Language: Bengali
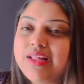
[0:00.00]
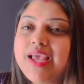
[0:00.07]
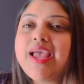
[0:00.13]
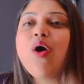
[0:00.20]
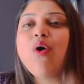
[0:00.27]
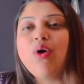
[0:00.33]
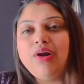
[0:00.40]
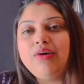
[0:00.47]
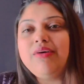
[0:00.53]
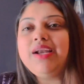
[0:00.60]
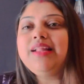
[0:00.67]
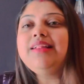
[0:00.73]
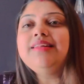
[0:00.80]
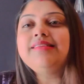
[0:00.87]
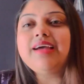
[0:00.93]
দিয়ে অলরেডি
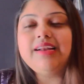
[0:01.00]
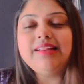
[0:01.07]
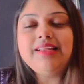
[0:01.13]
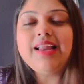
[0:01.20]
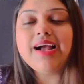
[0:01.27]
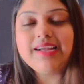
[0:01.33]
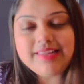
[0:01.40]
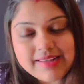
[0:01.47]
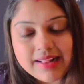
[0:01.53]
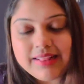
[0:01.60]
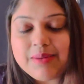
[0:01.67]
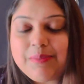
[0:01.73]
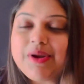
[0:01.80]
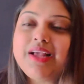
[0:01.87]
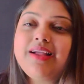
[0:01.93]
তিন চার দিন আগেই
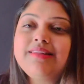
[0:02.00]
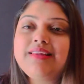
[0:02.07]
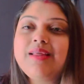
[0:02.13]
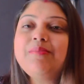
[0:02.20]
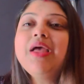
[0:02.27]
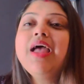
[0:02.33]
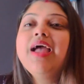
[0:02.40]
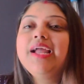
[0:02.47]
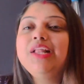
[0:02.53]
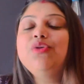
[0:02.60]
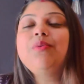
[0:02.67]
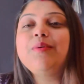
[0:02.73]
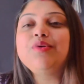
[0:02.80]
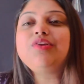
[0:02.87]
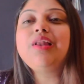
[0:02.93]
জানতে পেরে গেছিলাম কিন্তু
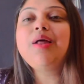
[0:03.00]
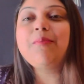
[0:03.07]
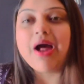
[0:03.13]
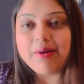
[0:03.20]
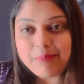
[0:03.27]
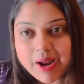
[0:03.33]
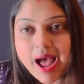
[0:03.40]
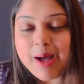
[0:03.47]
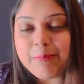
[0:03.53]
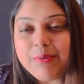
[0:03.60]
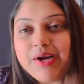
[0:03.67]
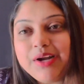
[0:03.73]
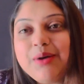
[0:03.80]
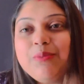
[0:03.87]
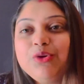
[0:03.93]
ভেবেছিলাম
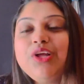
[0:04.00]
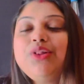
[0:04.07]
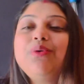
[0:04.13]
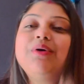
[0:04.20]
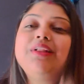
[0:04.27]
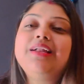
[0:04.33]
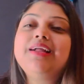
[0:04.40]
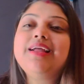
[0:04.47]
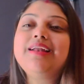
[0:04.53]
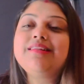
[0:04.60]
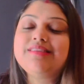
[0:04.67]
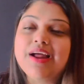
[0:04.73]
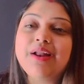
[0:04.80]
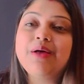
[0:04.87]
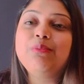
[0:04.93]
আপডেটের মধ্যেই তোমাদেরকে এটা
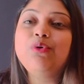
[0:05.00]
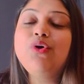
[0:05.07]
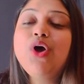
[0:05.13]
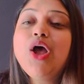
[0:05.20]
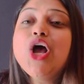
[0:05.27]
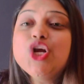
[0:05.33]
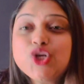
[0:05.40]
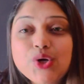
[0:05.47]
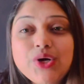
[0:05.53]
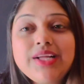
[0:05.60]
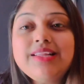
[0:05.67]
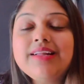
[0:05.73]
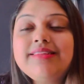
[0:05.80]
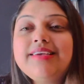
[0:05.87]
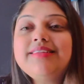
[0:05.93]
জানাবো শোনা
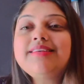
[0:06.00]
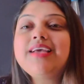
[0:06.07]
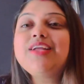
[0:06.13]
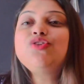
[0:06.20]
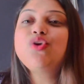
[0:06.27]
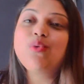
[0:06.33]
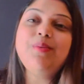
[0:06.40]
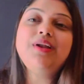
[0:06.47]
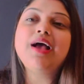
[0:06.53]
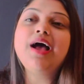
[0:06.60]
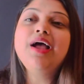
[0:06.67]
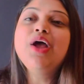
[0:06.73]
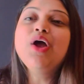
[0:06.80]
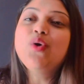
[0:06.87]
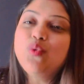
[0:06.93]
যাচ্ছে যে ছবিটা
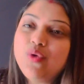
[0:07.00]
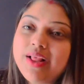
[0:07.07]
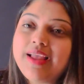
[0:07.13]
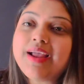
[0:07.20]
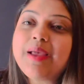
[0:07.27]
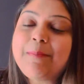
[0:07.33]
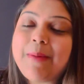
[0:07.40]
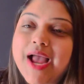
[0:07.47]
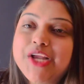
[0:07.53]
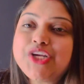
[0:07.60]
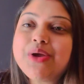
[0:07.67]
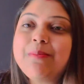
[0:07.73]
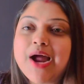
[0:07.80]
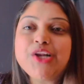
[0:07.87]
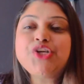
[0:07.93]
কুড়ি থেকে বাইশে
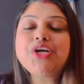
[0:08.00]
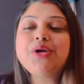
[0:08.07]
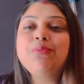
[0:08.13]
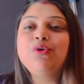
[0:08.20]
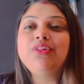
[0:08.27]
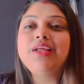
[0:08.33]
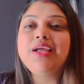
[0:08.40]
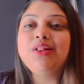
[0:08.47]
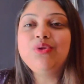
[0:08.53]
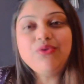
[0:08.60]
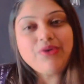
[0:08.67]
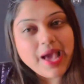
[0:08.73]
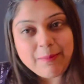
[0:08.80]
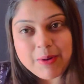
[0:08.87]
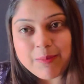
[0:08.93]
মার্চের মধ্যে কিন্তু
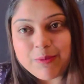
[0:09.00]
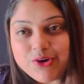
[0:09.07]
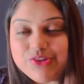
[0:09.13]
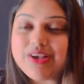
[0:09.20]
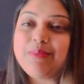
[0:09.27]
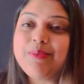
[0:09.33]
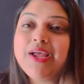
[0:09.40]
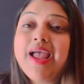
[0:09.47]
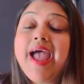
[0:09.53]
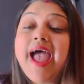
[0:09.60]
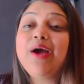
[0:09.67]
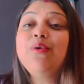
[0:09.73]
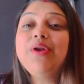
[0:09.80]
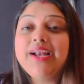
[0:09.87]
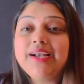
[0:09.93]
র্যাপ আপ হয়ে যাবে
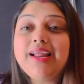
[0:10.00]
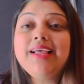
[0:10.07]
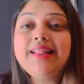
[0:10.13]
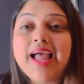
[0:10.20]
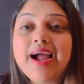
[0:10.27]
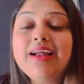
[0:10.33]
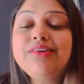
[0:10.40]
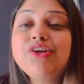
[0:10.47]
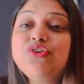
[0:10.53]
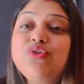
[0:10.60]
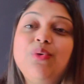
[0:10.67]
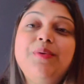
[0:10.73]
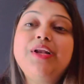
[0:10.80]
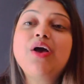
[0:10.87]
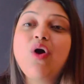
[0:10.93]
এখন এটাই দেখার যে
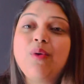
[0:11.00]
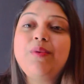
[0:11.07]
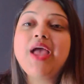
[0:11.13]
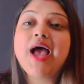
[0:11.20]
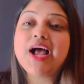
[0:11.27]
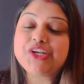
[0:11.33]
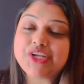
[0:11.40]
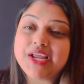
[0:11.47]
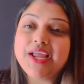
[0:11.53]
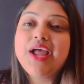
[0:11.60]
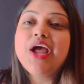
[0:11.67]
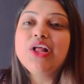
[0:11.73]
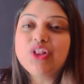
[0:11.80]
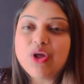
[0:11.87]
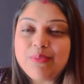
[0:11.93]
ছবিটা কবে আসে
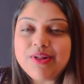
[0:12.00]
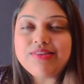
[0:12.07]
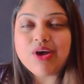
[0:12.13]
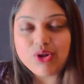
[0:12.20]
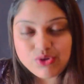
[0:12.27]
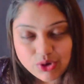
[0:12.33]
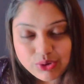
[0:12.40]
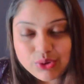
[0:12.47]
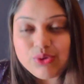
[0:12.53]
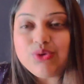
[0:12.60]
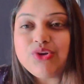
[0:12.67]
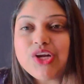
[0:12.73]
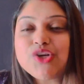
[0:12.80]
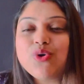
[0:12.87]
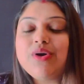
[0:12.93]
তবে যতদূর
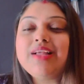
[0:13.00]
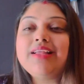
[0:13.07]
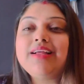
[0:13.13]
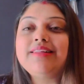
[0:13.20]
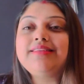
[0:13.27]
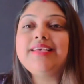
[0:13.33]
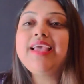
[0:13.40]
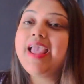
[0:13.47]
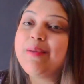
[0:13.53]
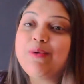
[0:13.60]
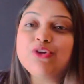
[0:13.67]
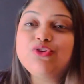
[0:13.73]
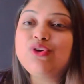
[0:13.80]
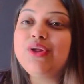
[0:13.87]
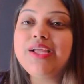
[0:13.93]
যা শোনা যাচ্ছে
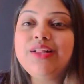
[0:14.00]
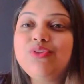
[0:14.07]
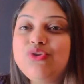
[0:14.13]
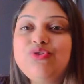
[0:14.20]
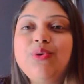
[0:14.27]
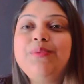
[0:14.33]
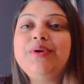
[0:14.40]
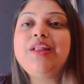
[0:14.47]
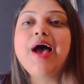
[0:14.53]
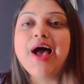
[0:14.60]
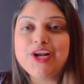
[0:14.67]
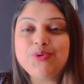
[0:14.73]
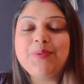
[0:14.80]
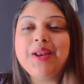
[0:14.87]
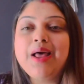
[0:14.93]
এবছরে কিন্তু এই ছবিটা
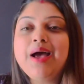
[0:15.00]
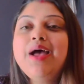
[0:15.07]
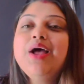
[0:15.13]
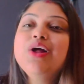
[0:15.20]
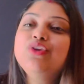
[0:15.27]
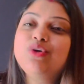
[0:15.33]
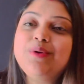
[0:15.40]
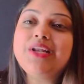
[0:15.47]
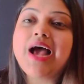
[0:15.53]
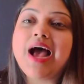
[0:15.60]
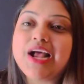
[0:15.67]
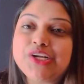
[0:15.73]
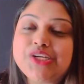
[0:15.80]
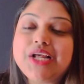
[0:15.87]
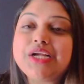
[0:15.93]
আসবে না ছবিটা
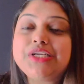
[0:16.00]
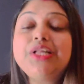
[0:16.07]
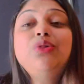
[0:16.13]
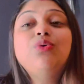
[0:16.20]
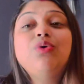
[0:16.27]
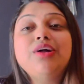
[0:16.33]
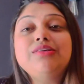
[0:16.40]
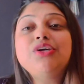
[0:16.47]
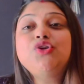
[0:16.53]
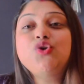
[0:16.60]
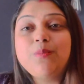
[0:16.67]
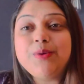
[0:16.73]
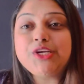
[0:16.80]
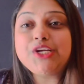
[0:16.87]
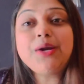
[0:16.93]
আসতে আসতে দু হাজার
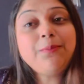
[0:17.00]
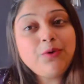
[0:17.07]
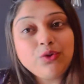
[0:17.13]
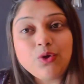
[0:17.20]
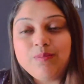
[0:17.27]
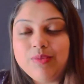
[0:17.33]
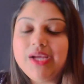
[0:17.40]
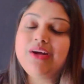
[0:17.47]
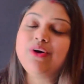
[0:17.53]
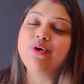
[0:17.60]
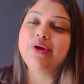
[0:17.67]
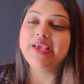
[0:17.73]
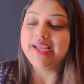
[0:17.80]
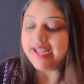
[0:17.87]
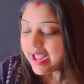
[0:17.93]
প্রথম দিক
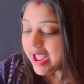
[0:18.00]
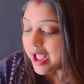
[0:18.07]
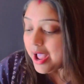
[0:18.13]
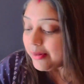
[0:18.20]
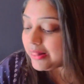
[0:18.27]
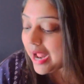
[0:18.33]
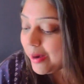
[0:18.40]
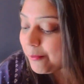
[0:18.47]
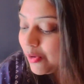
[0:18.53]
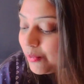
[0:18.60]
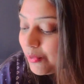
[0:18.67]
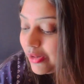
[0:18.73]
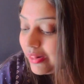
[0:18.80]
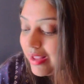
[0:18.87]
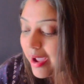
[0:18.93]
করে তার
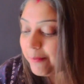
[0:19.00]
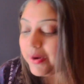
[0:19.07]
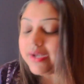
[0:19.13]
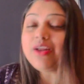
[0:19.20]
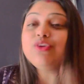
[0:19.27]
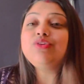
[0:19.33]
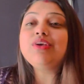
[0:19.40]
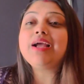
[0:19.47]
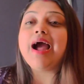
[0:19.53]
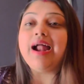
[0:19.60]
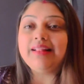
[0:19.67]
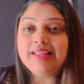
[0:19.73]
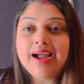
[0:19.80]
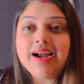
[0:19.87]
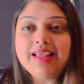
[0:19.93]
পরবর্তী আপডেটটা হচ্ছে
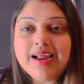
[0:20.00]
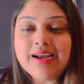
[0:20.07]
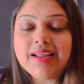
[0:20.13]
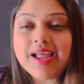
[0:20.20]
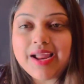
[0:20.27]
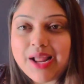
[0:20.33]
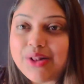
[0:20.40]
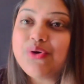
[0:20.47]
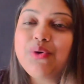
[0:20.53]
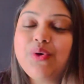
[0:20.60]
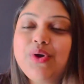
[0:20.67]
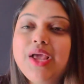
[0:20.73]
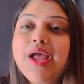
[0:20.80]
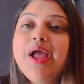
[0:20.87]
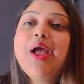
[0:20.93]
কার্তিক আরিয়ানকে কেন্দ্র
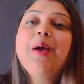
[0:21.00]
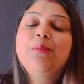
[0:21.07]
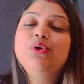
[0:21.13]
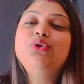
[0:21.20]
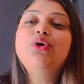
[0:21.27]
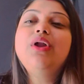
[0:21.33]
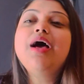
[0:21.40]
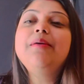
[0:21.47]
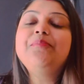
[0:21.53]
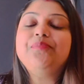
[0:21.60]
করে বন্ধুরা